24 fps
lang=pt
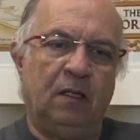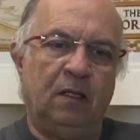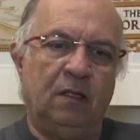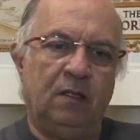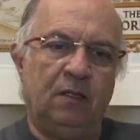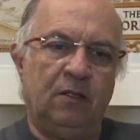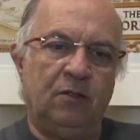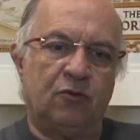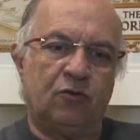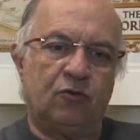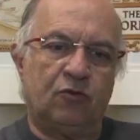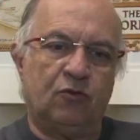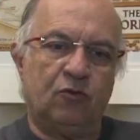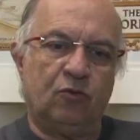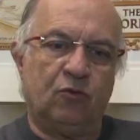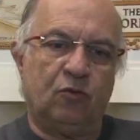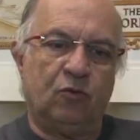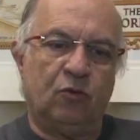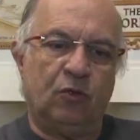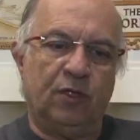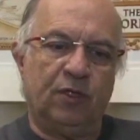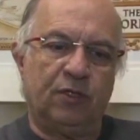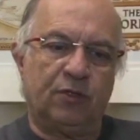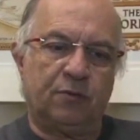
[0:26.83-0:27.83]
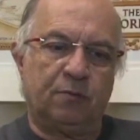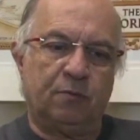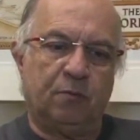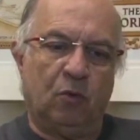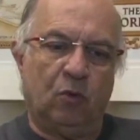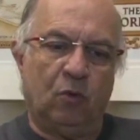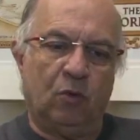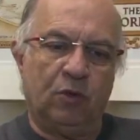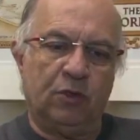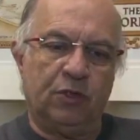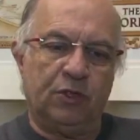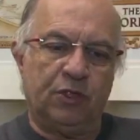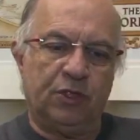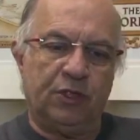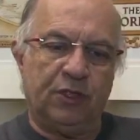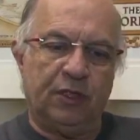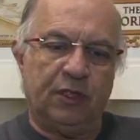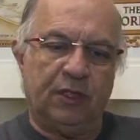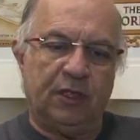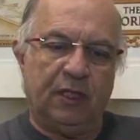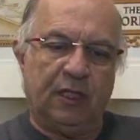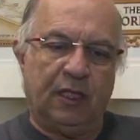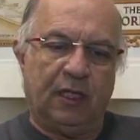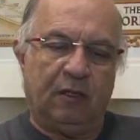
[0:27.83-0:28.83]
e isso
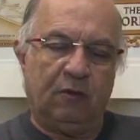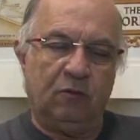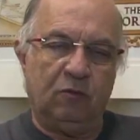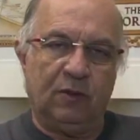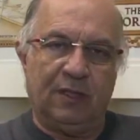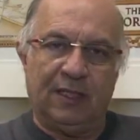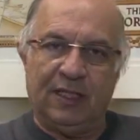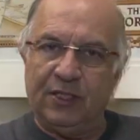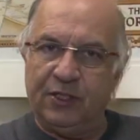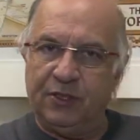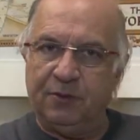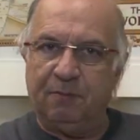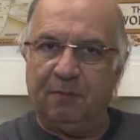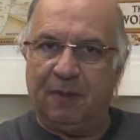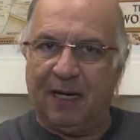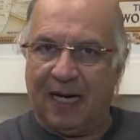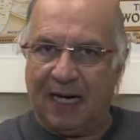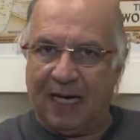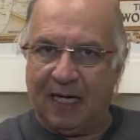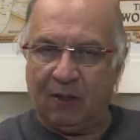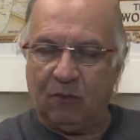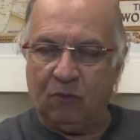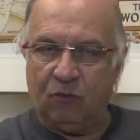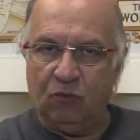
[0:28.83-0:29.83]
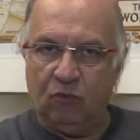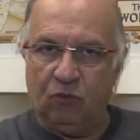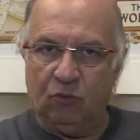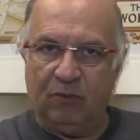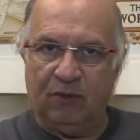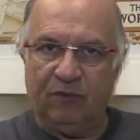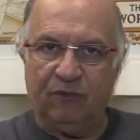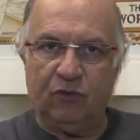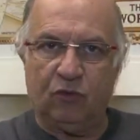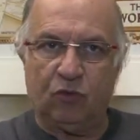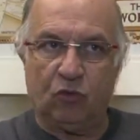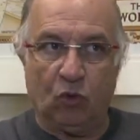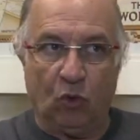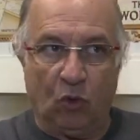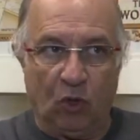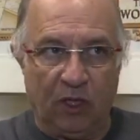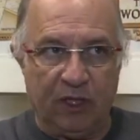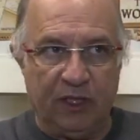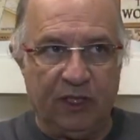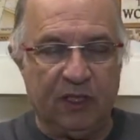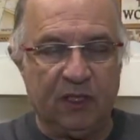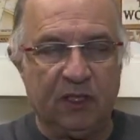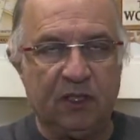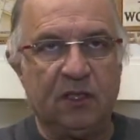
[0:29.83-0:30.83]
corresponde a um grande marco, uma
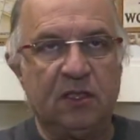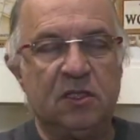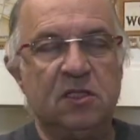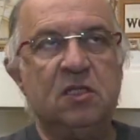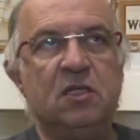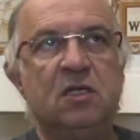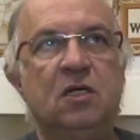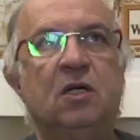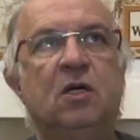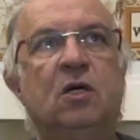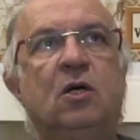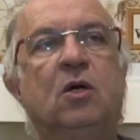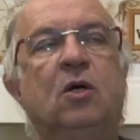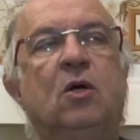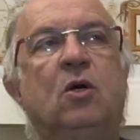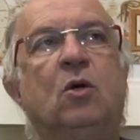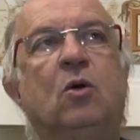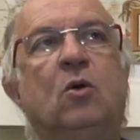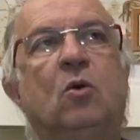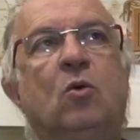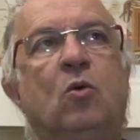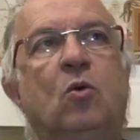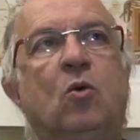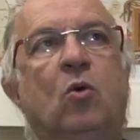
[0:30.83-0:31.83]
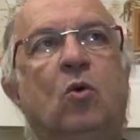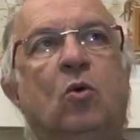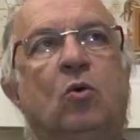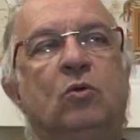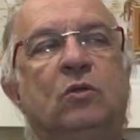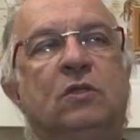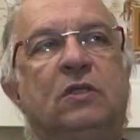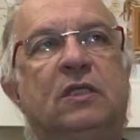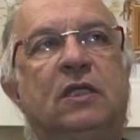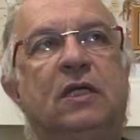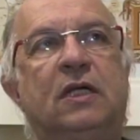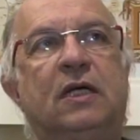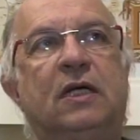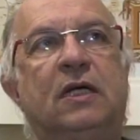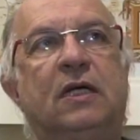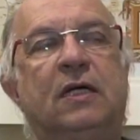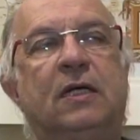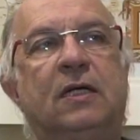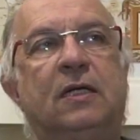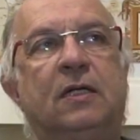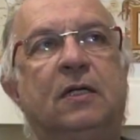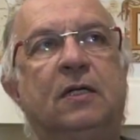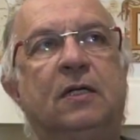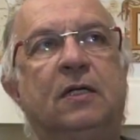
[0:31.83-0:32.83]
vitória
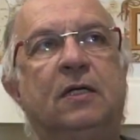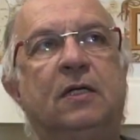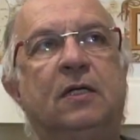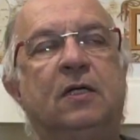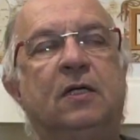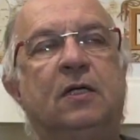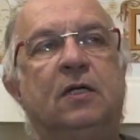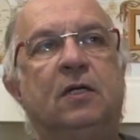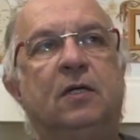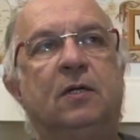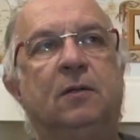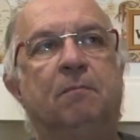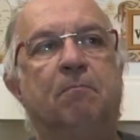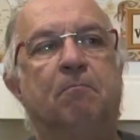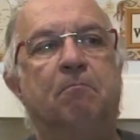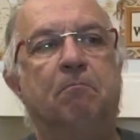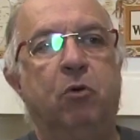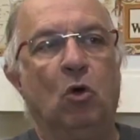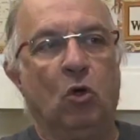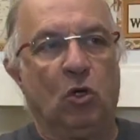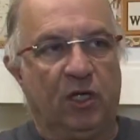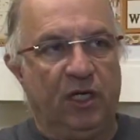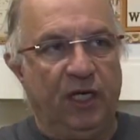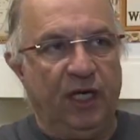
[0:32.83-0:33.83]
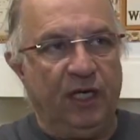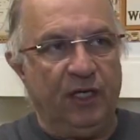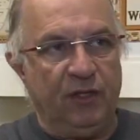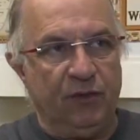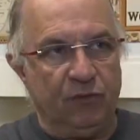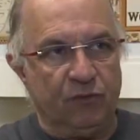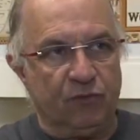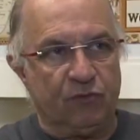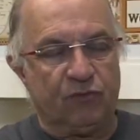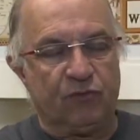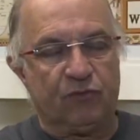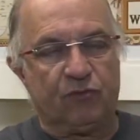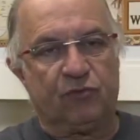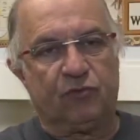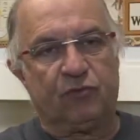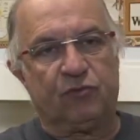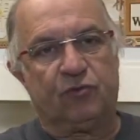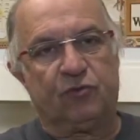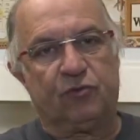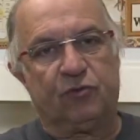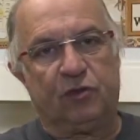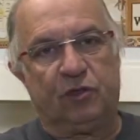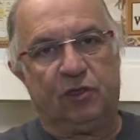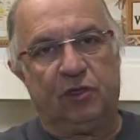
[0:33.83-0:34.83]
contra
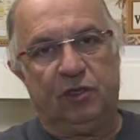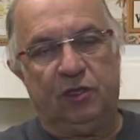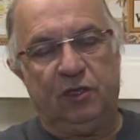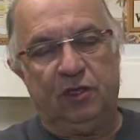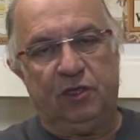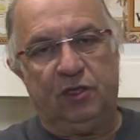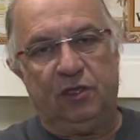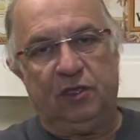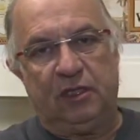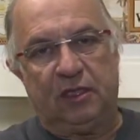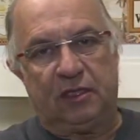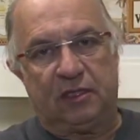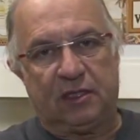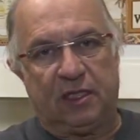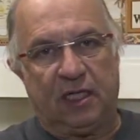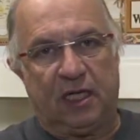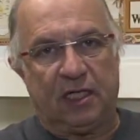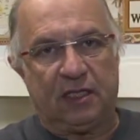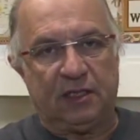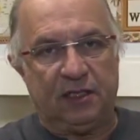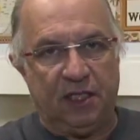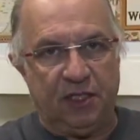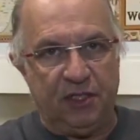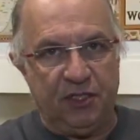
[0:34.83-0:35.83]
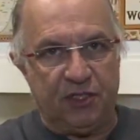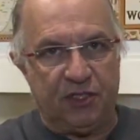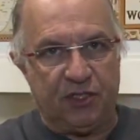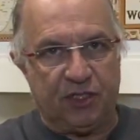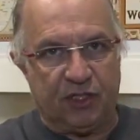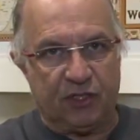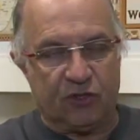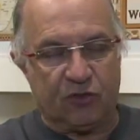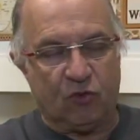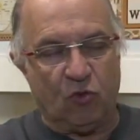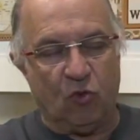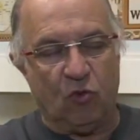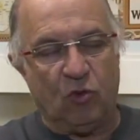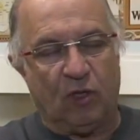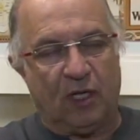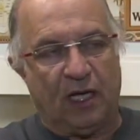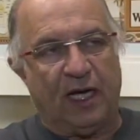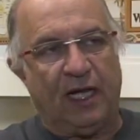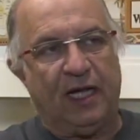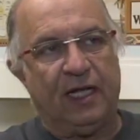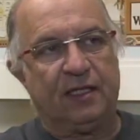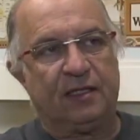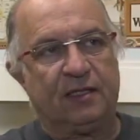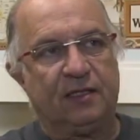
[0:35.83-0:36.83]
bloqueios que as características
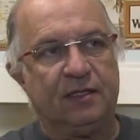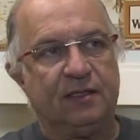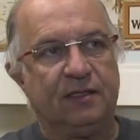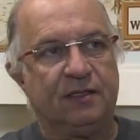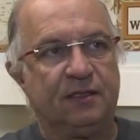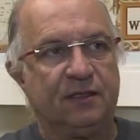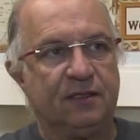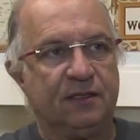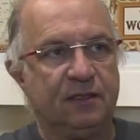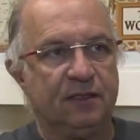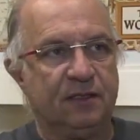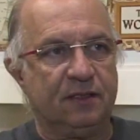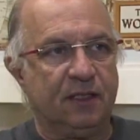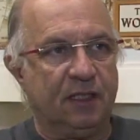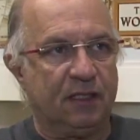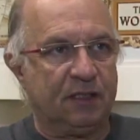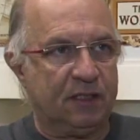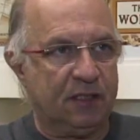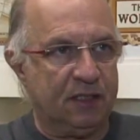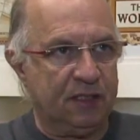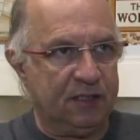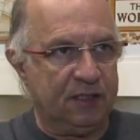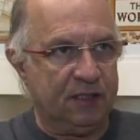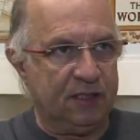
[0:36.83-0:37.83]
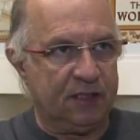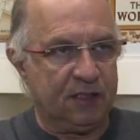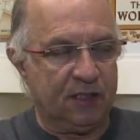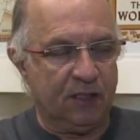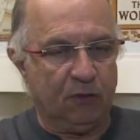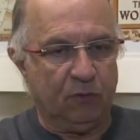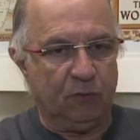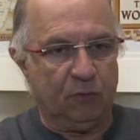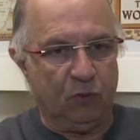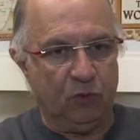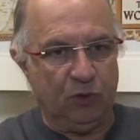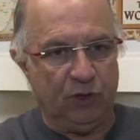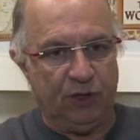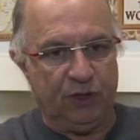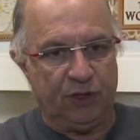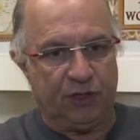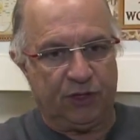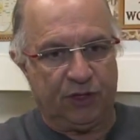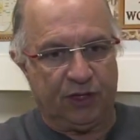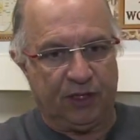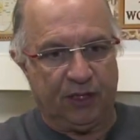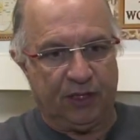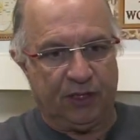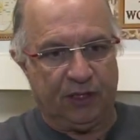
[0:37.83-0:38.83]
concretas da transição
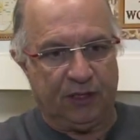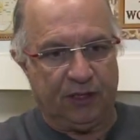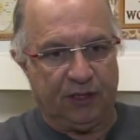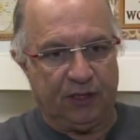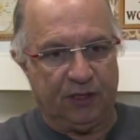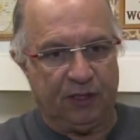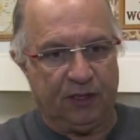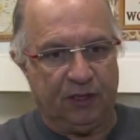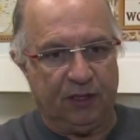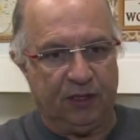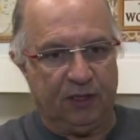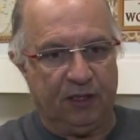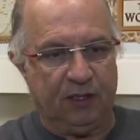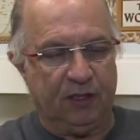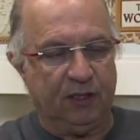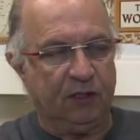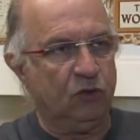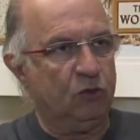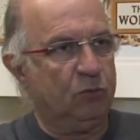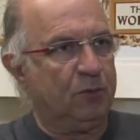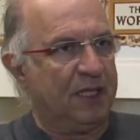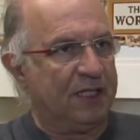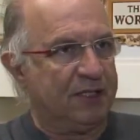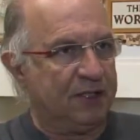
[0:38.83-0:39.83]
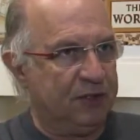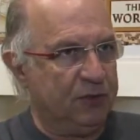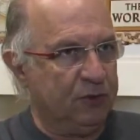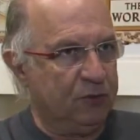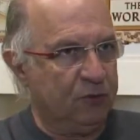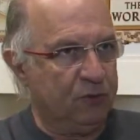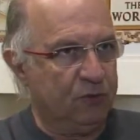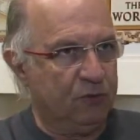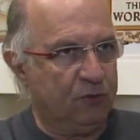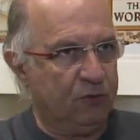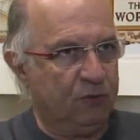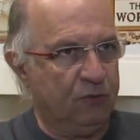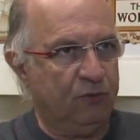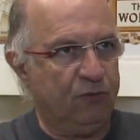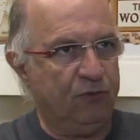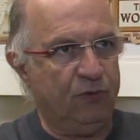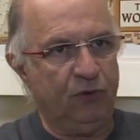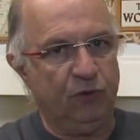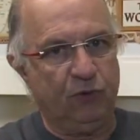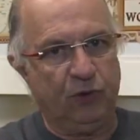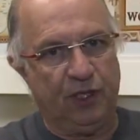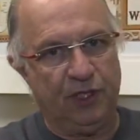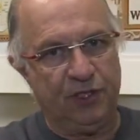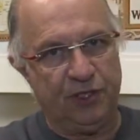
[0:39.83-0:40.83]
política no Brasil, o
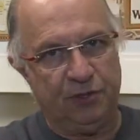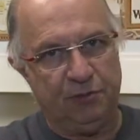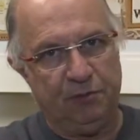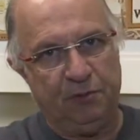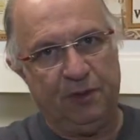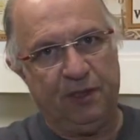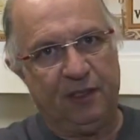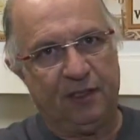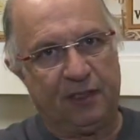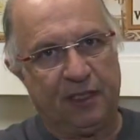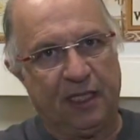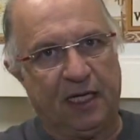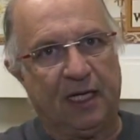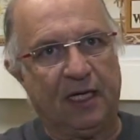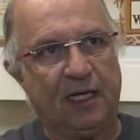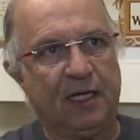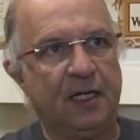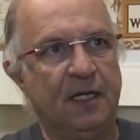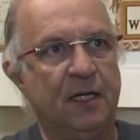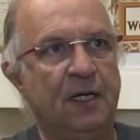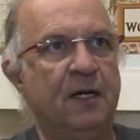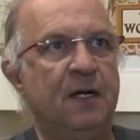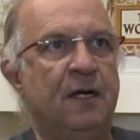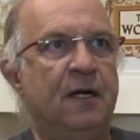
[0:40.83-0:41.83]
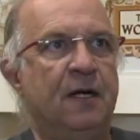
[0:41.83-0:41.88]
fim do regime militar,